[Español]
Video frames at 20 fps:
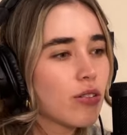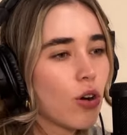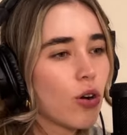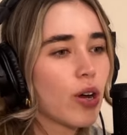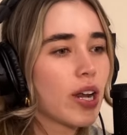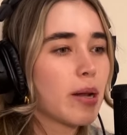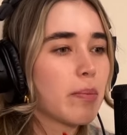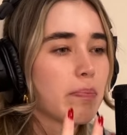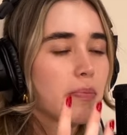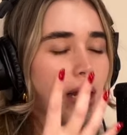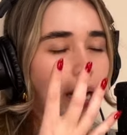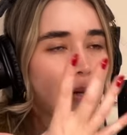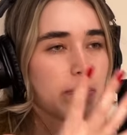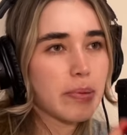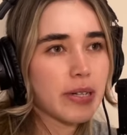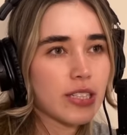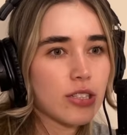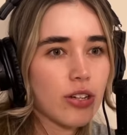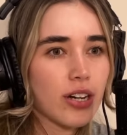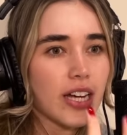o la
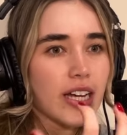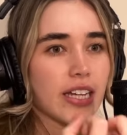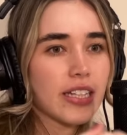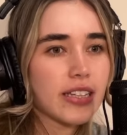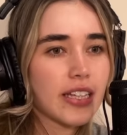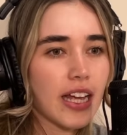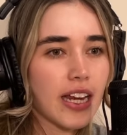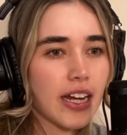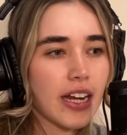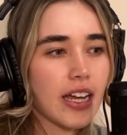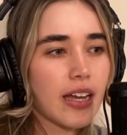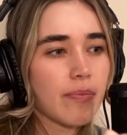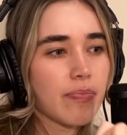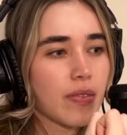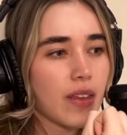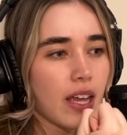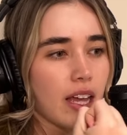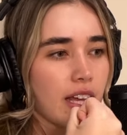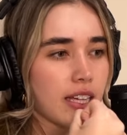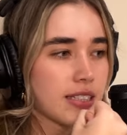persona que tiene
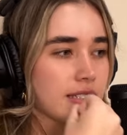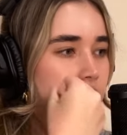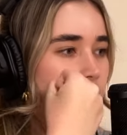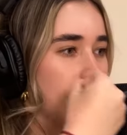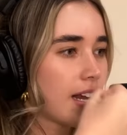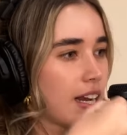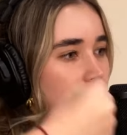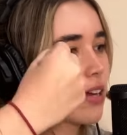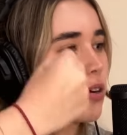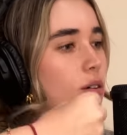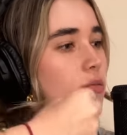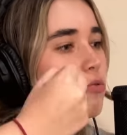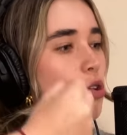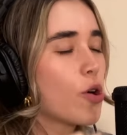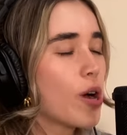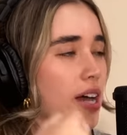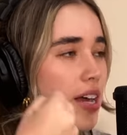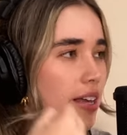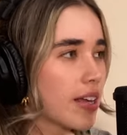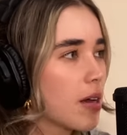este
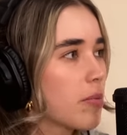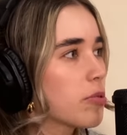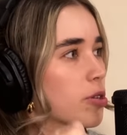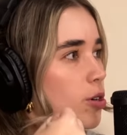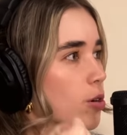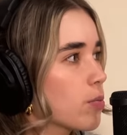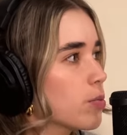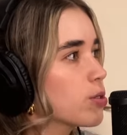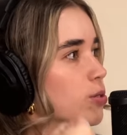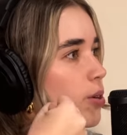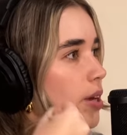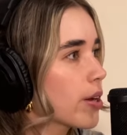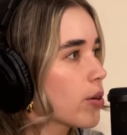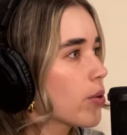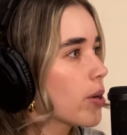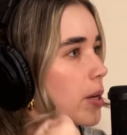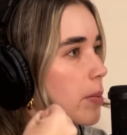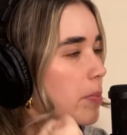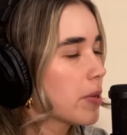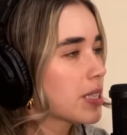lenguaje de amor como su
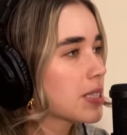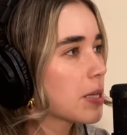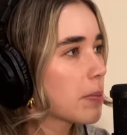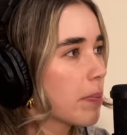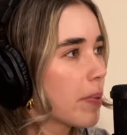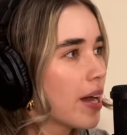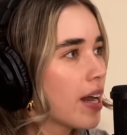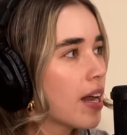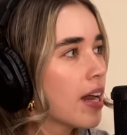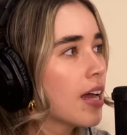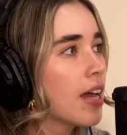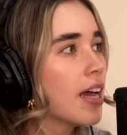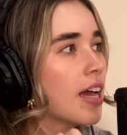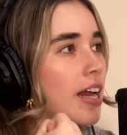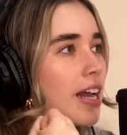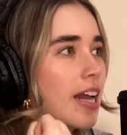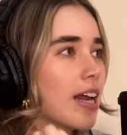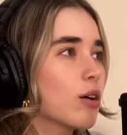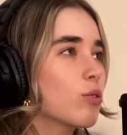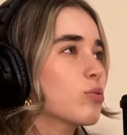lenguaje principal,
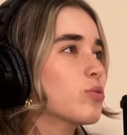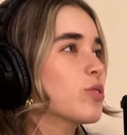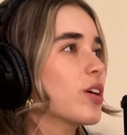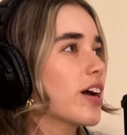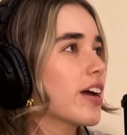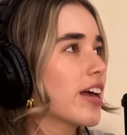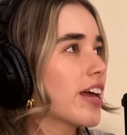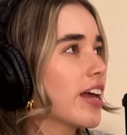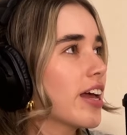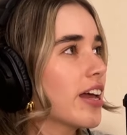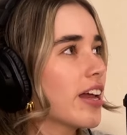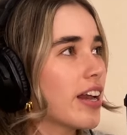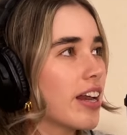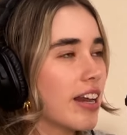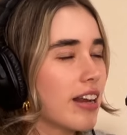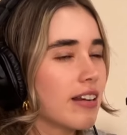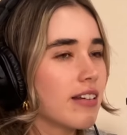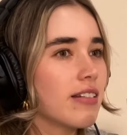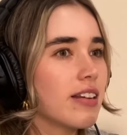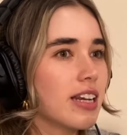le gusta que
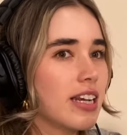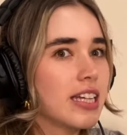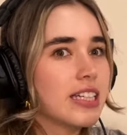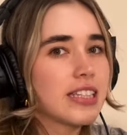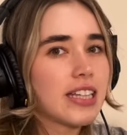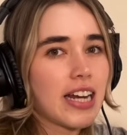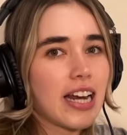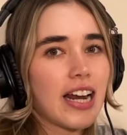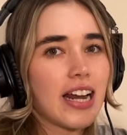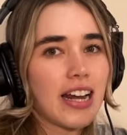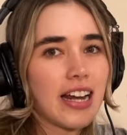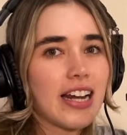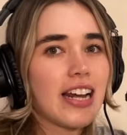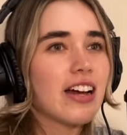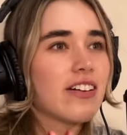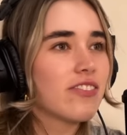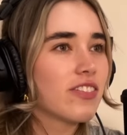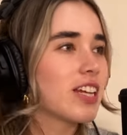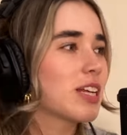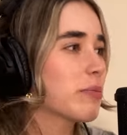literal le
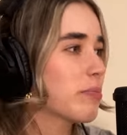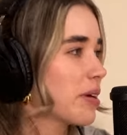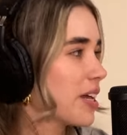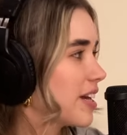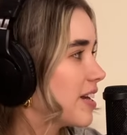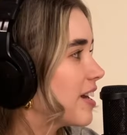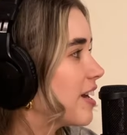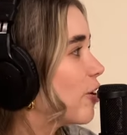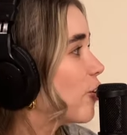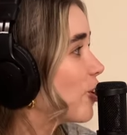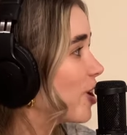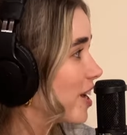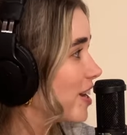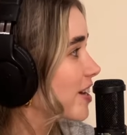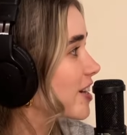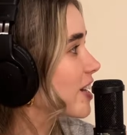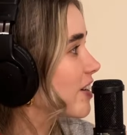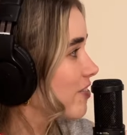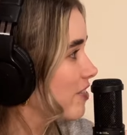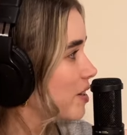afirmen o le
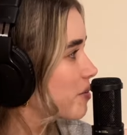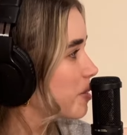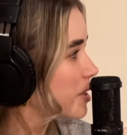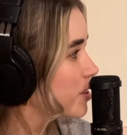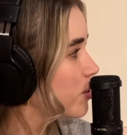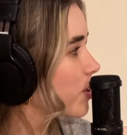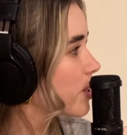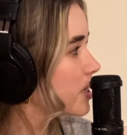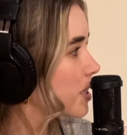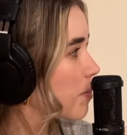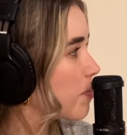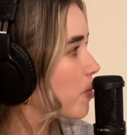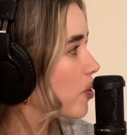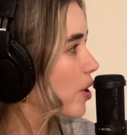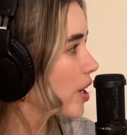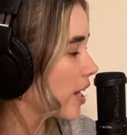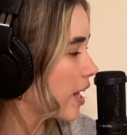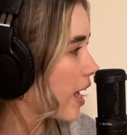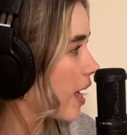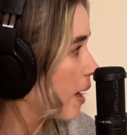reafirmen todo el tiempo
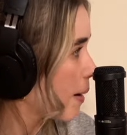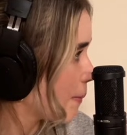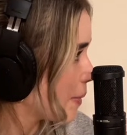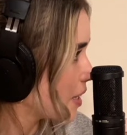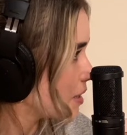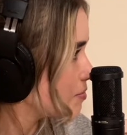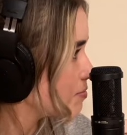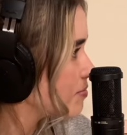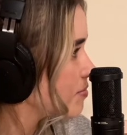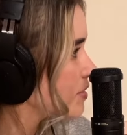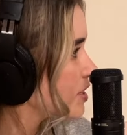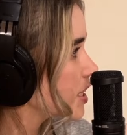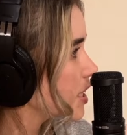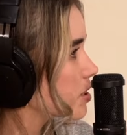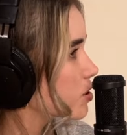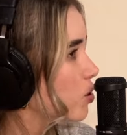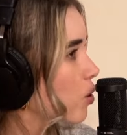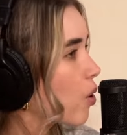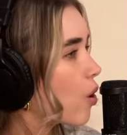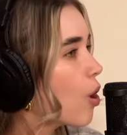que la aman,
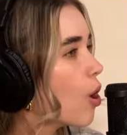¿cierto?